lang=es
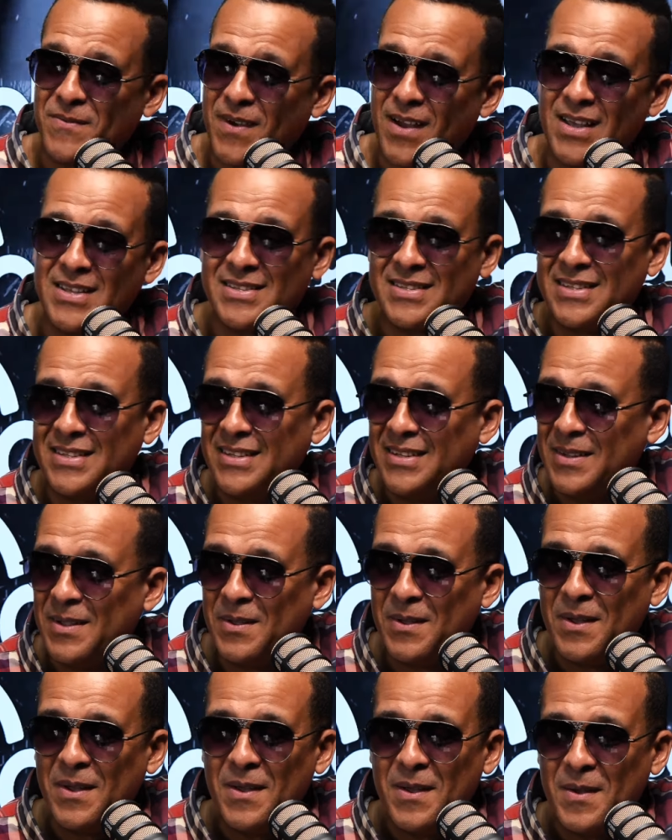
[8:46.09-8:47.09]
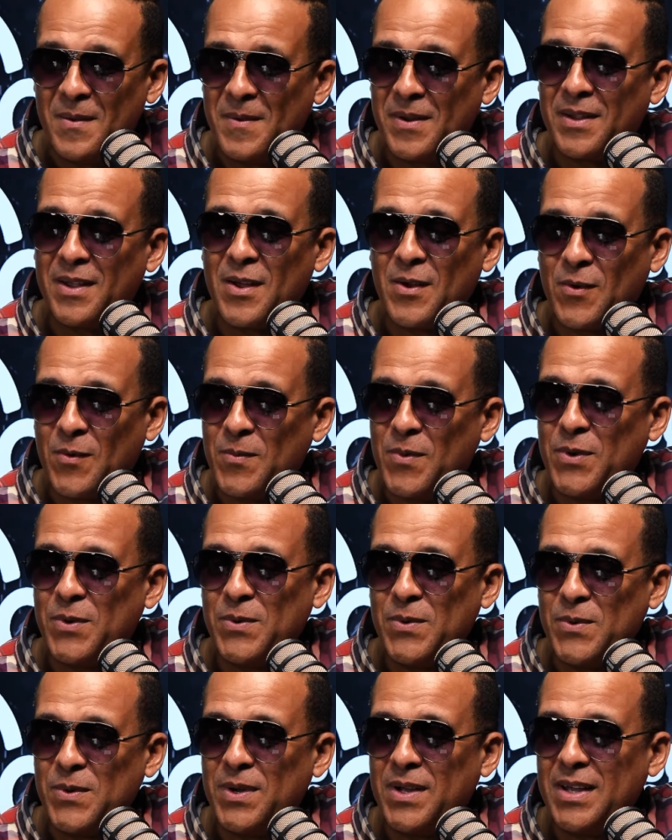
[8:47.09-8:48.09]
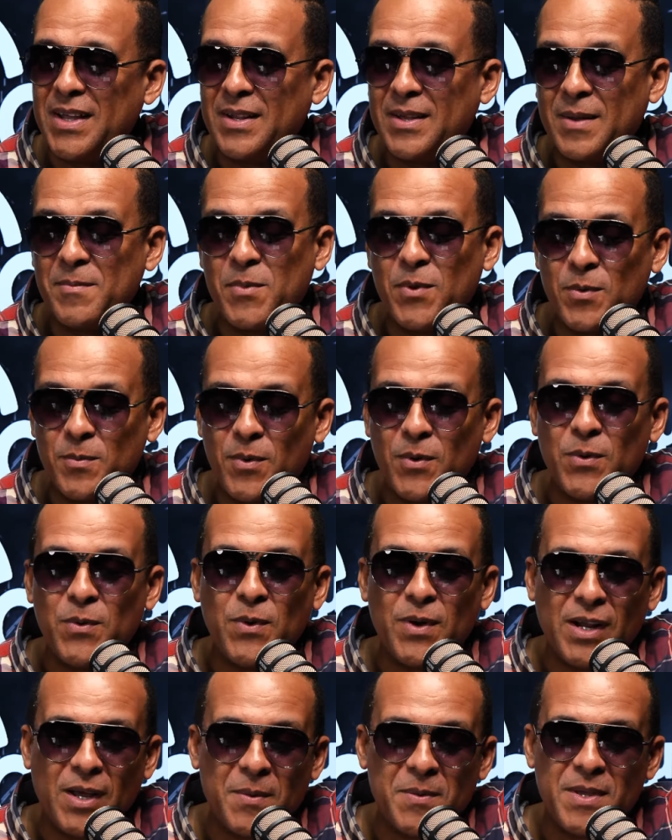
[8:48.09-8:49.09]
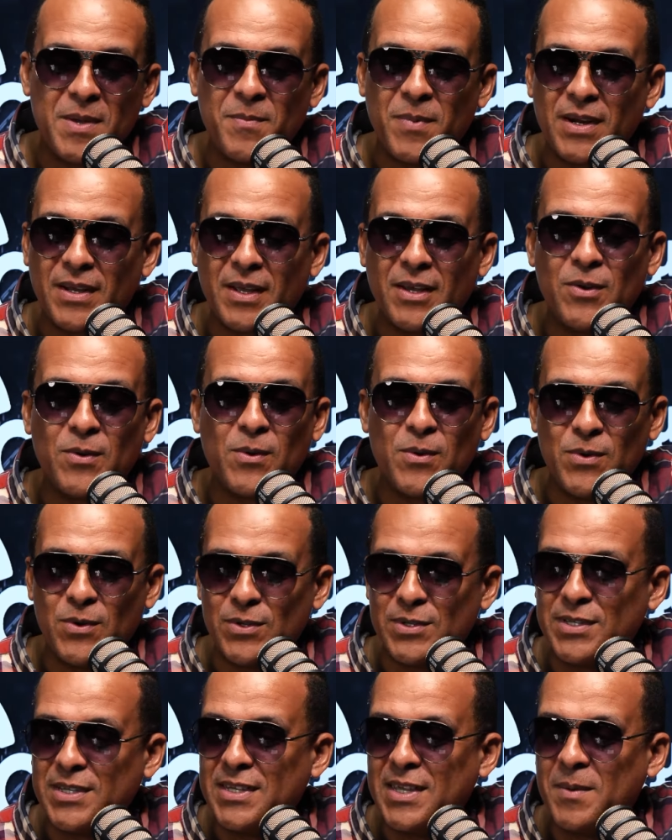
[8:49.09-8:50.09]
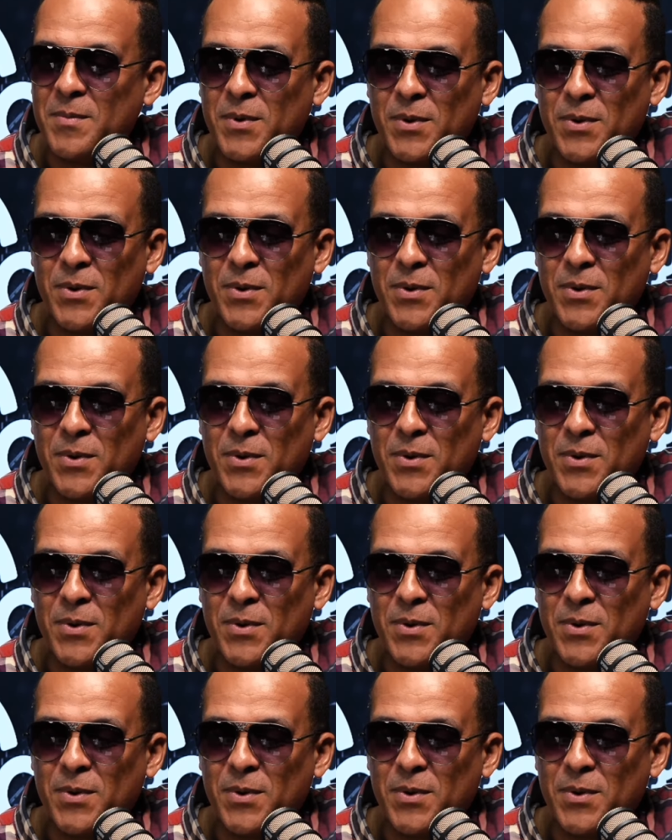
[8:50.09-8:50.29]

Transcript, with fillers: fácil. Brega con Boruga. Eh, eh, Boruga era bien para el que lo conocía,